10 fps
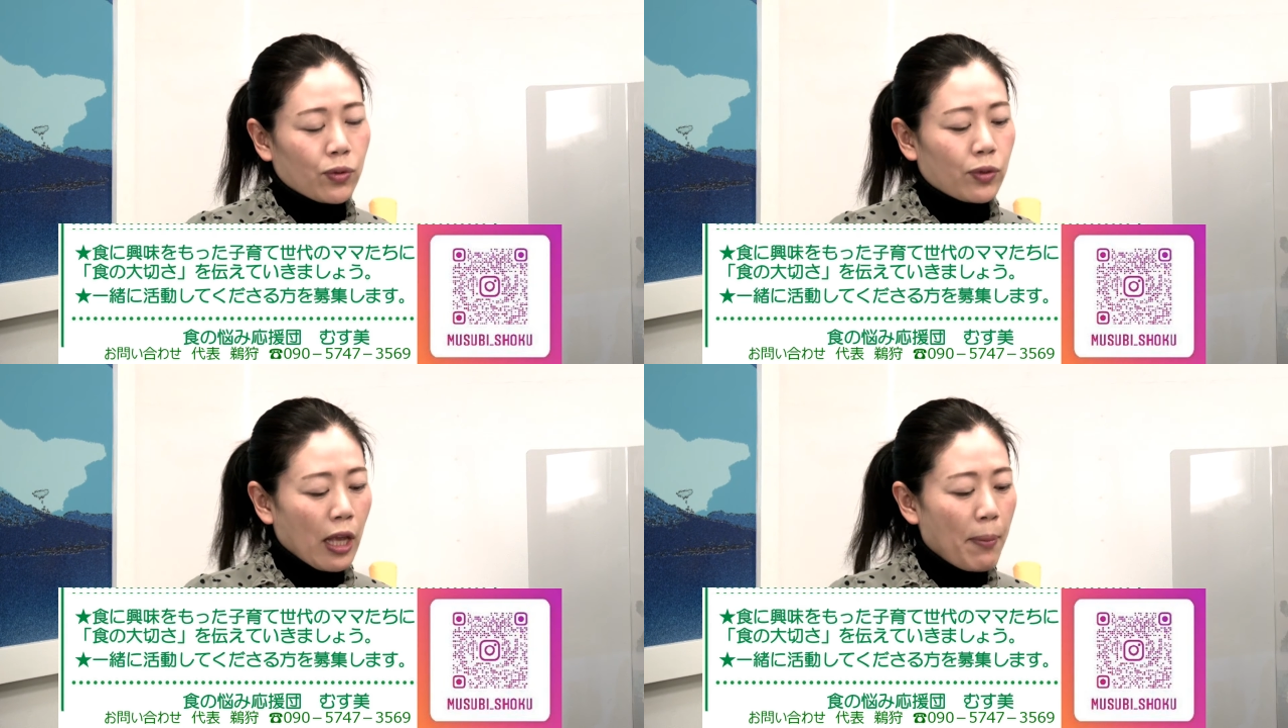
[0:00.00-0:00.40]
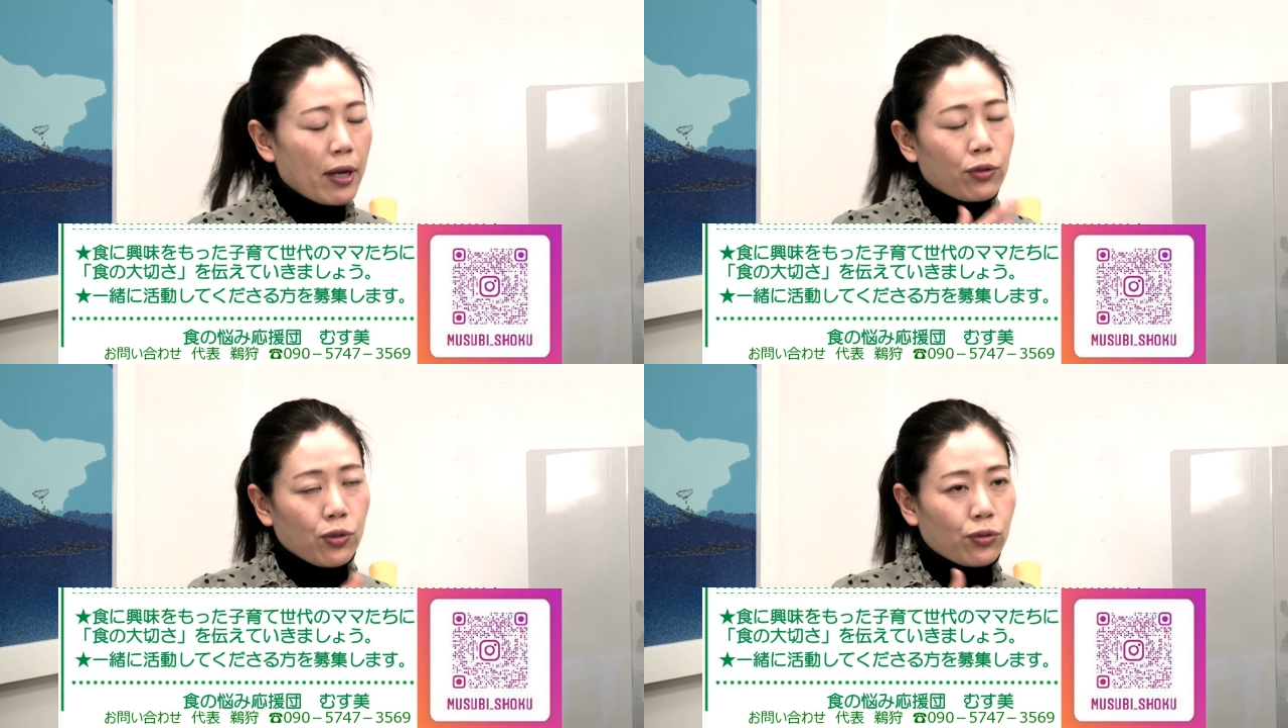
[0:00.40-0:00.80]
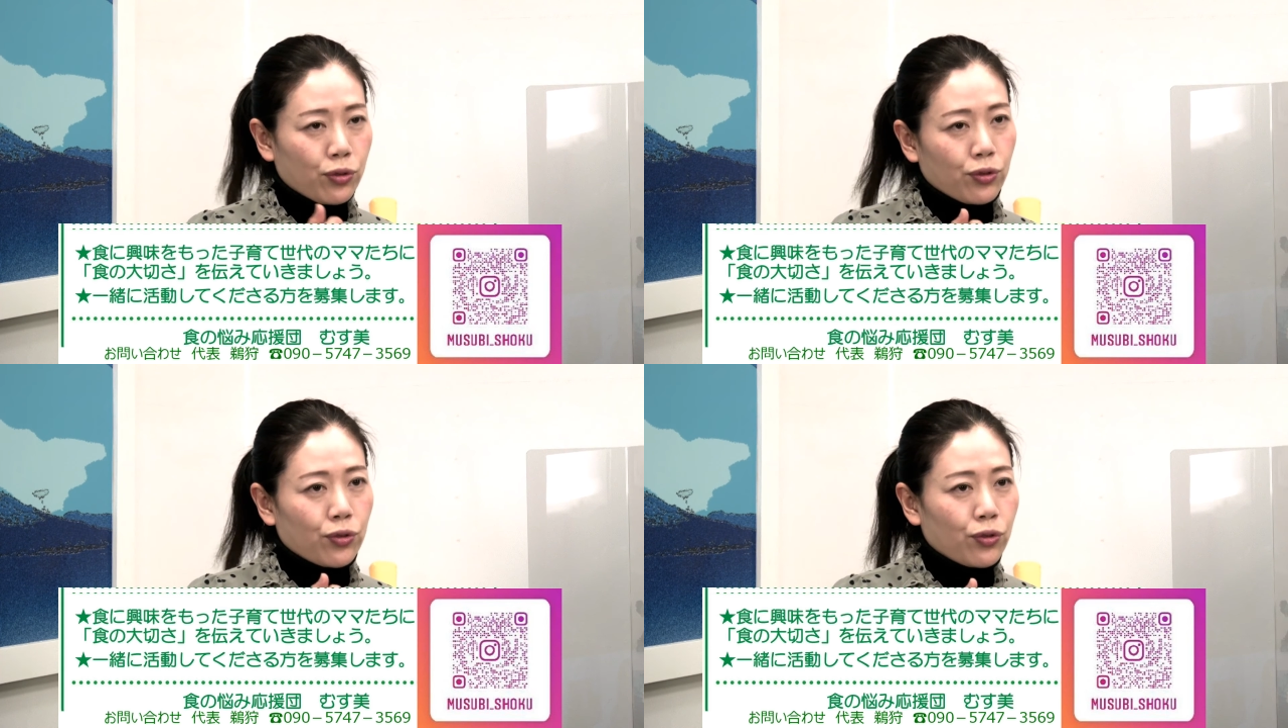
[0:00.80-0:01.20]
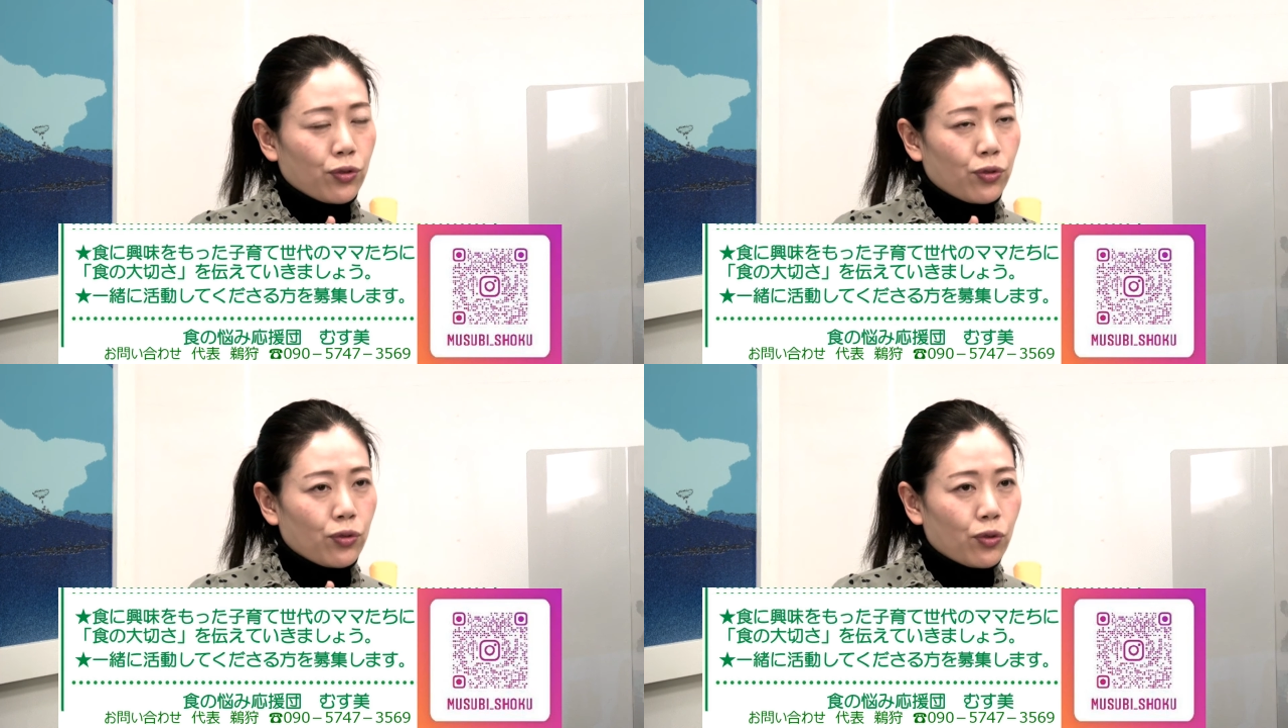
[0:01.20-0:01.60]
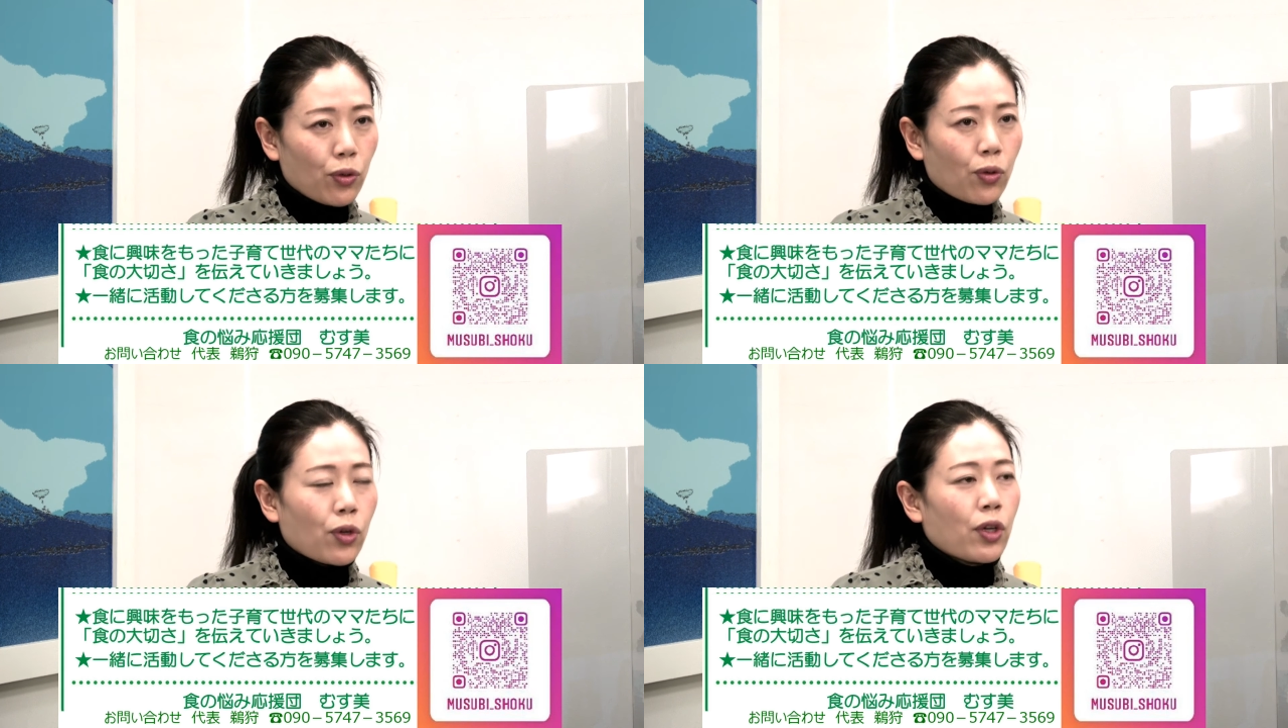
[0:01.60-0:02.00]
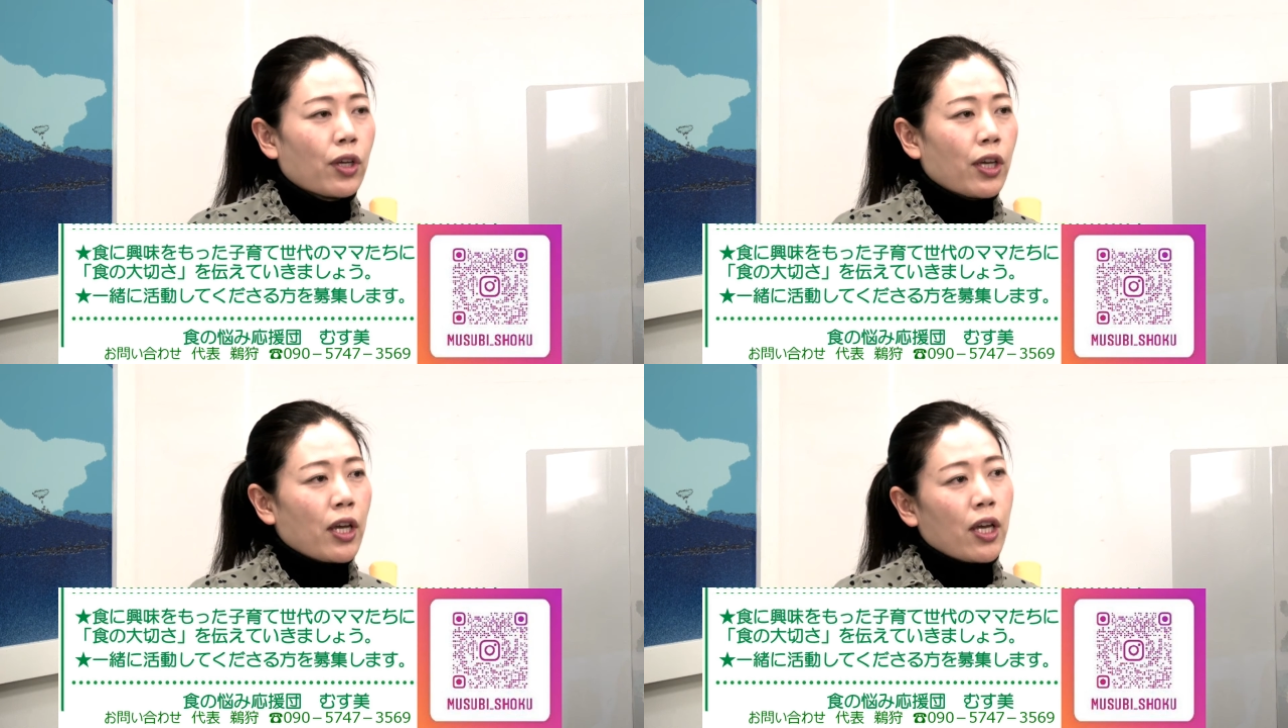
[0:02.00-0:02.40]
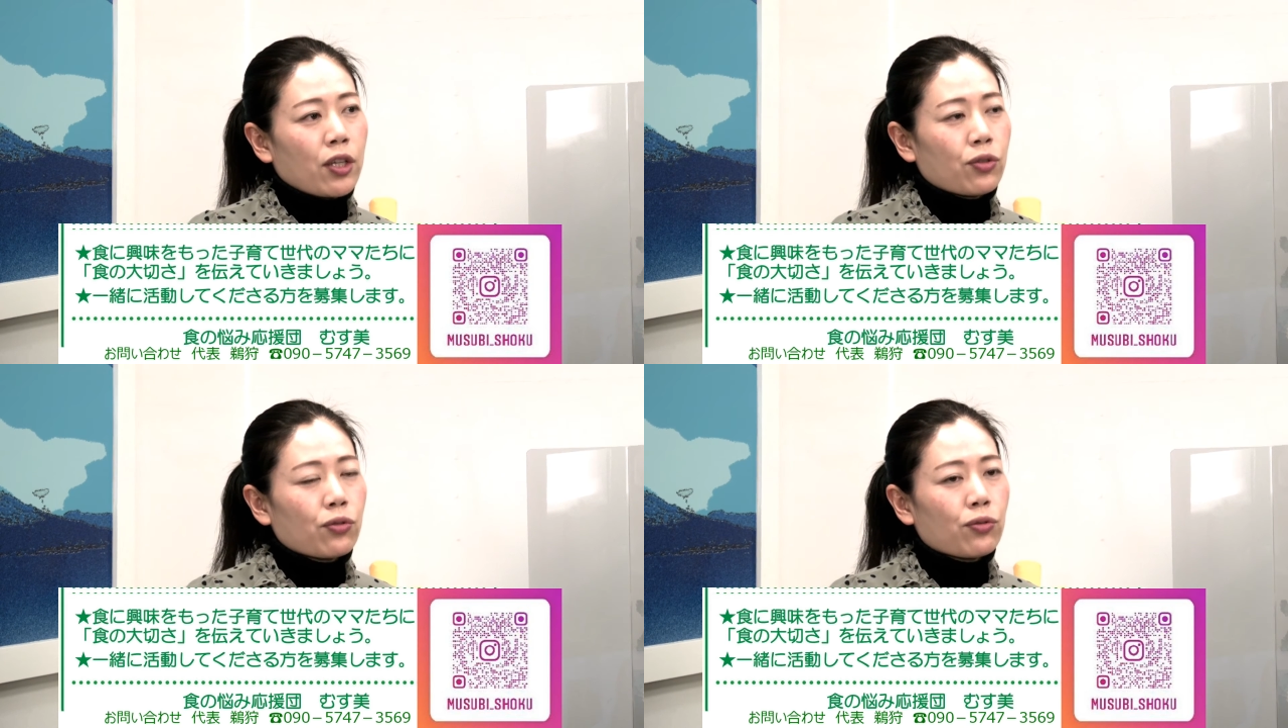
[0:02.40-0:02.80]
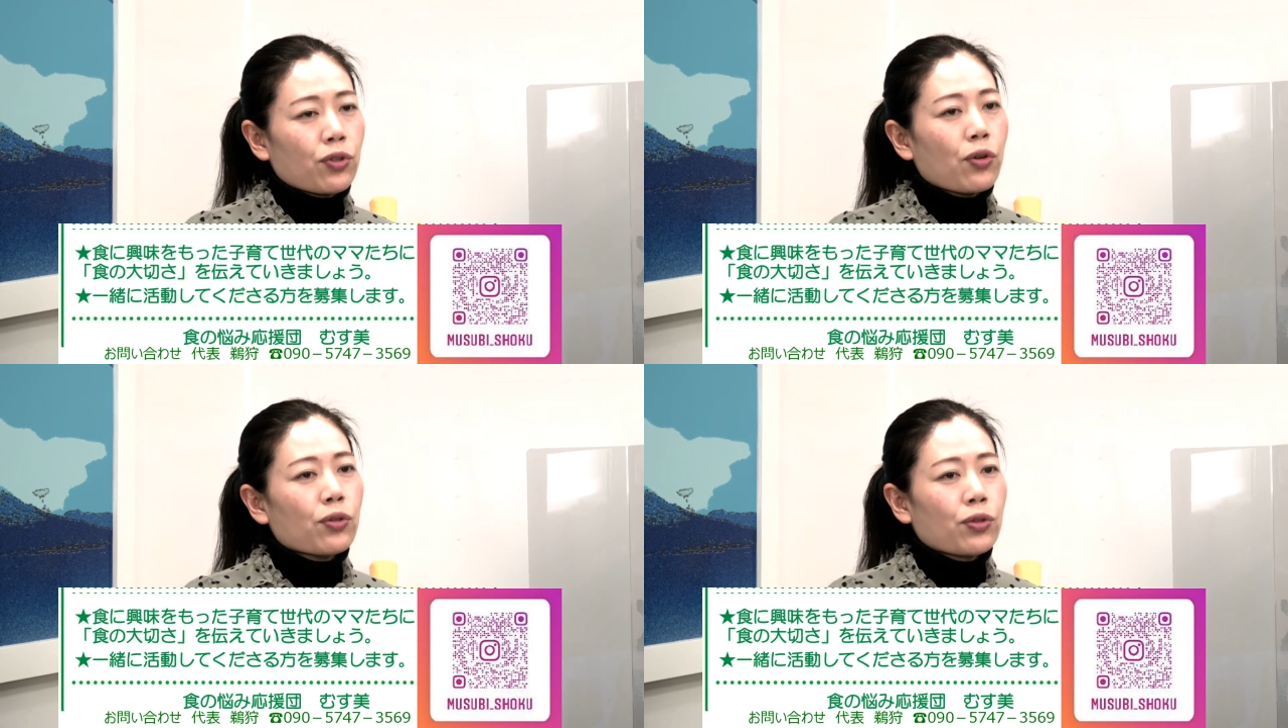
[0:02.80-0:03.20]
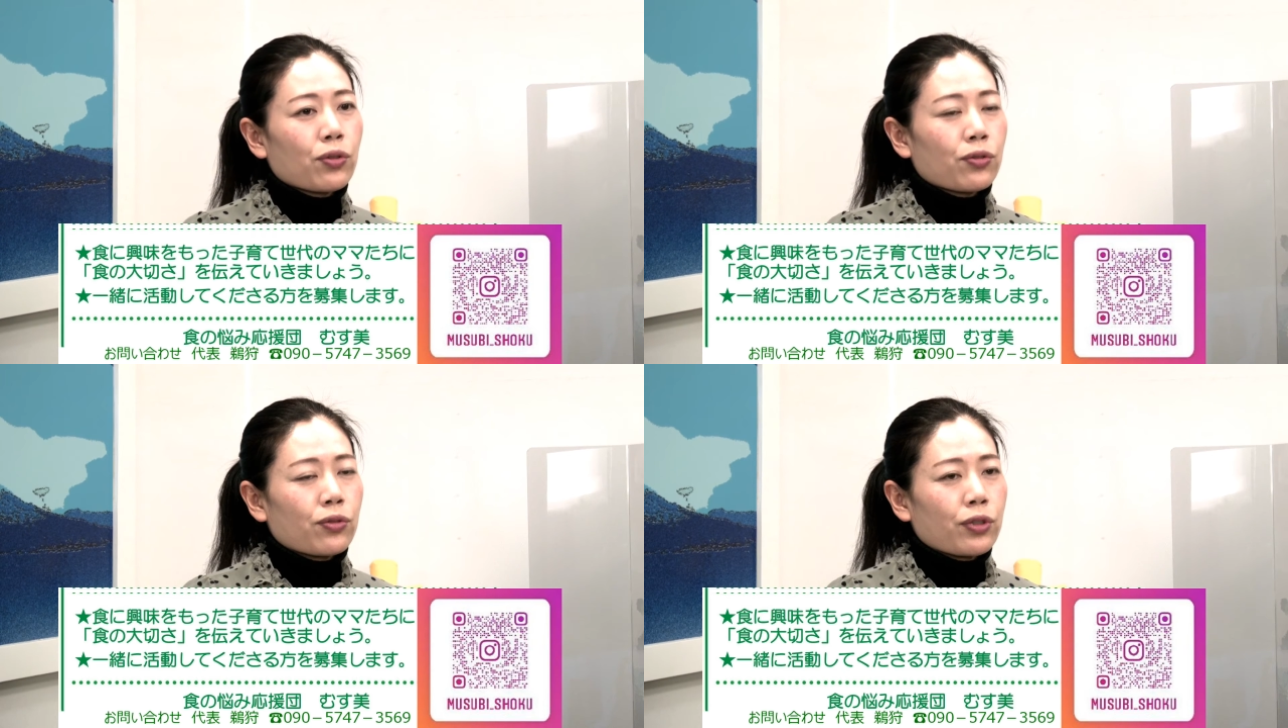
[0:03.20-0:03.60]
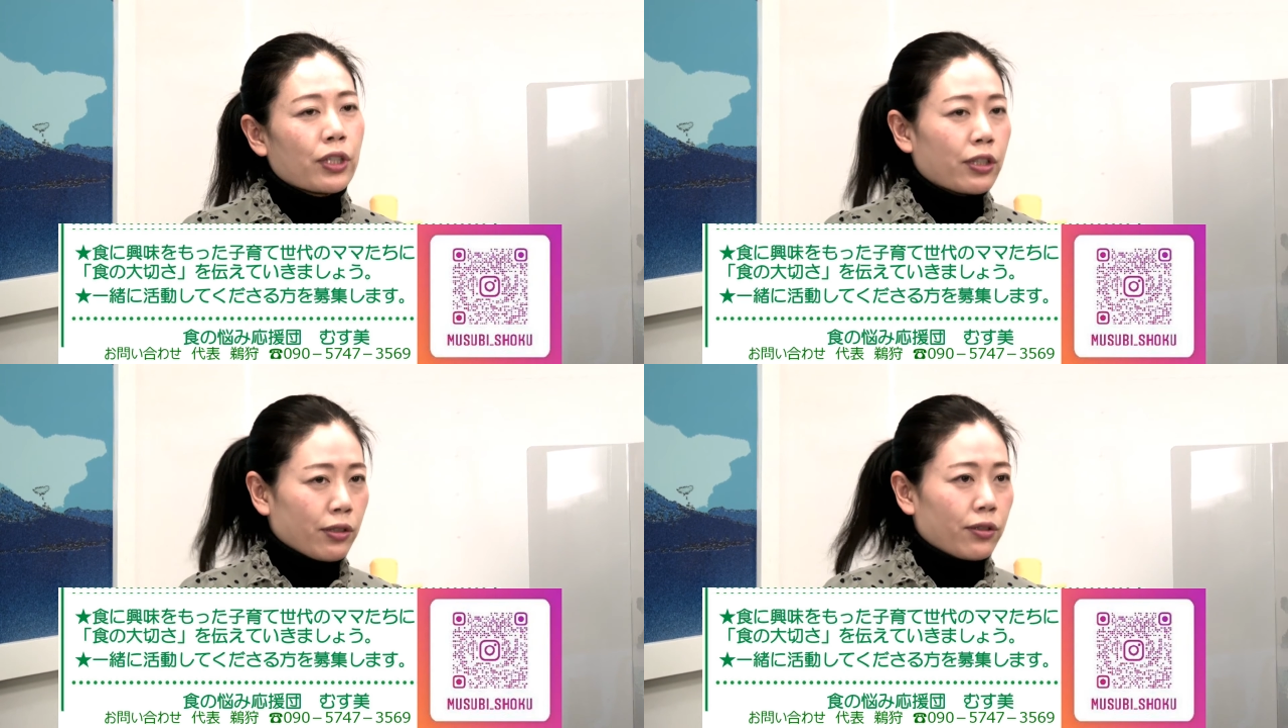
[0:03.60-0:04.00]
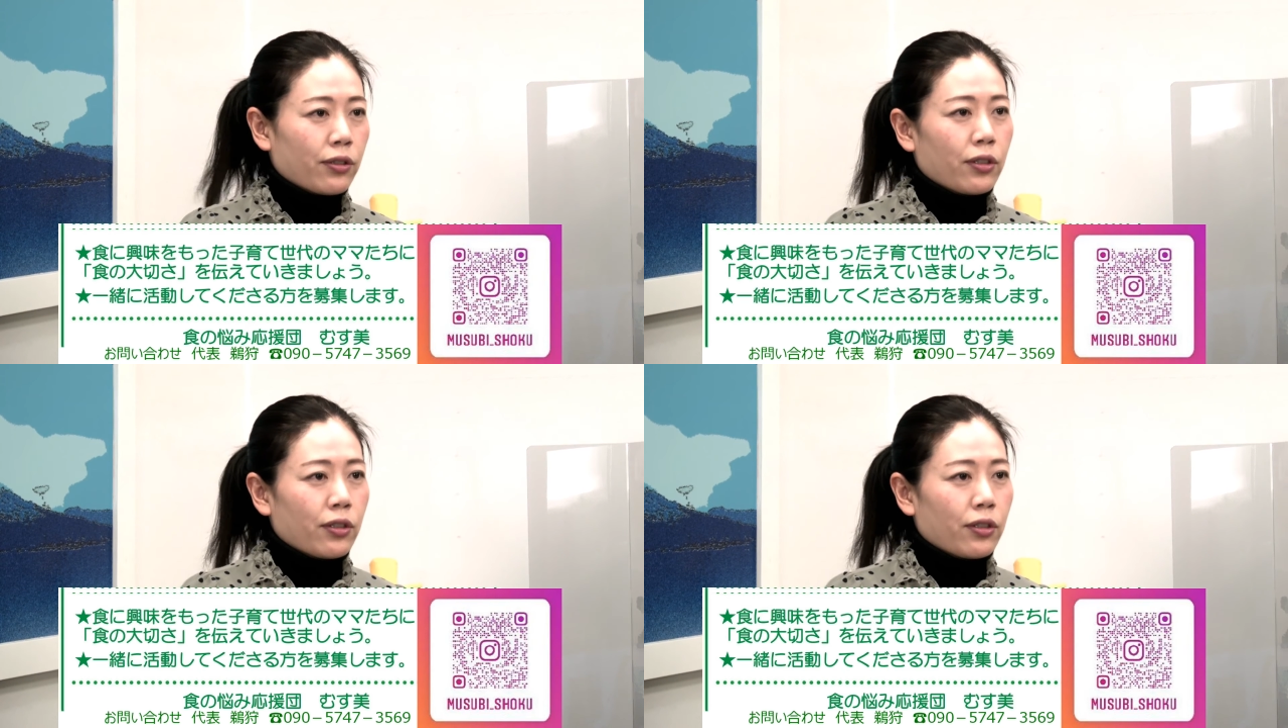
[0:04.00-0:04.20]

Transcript: 食べる食と、職業の食育、